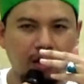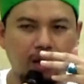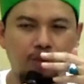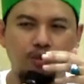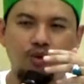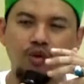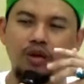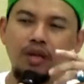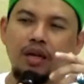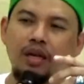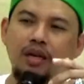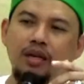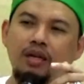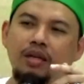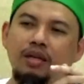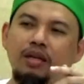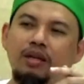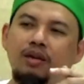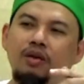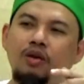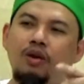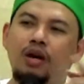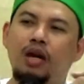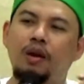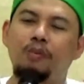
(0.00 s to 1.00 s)
Kemudian
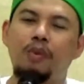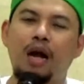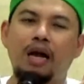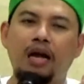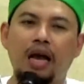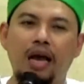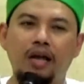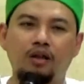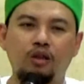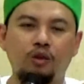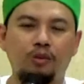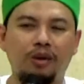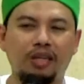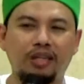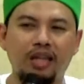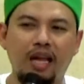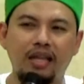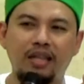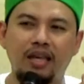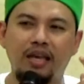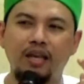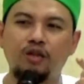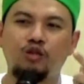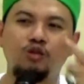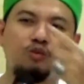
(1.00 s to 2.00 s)
orang Makkah itu
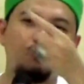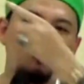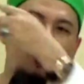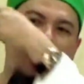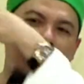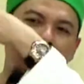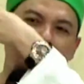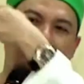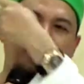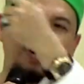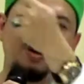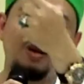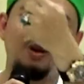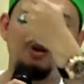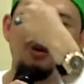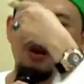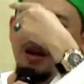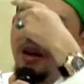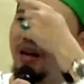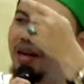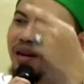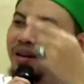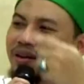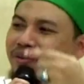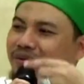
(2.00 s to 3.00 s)
bertanya, itu buah apa di
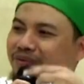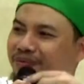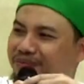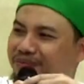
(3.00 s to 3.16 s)
luar?